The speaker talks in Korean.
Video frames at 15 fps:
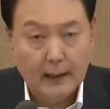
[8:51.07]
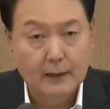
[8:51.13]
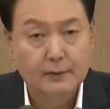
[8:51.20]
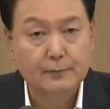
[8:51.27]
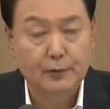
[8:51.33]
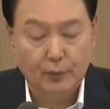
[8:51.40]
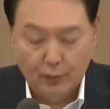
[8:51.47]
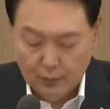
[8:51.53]

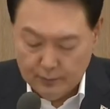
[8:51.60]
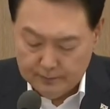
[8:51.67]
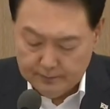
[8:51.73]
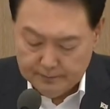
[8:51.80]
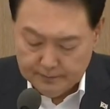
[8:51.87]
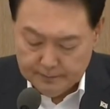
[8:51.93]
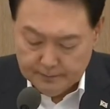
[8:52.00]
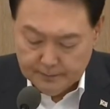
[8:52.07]
다음으로
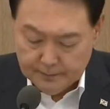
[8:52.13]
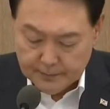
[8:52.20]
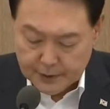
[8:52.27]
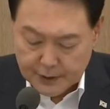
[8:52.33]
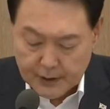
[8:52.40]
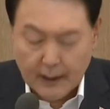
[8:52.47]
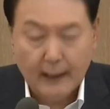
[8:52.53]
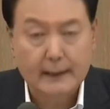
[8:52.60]

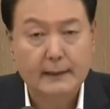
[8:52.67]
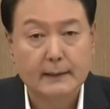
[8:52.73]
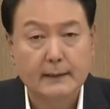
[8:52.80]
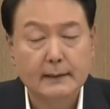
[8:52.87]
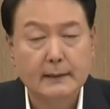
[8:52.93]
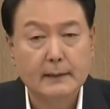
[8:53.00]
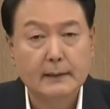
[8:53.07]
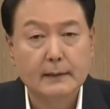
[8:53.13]
치안,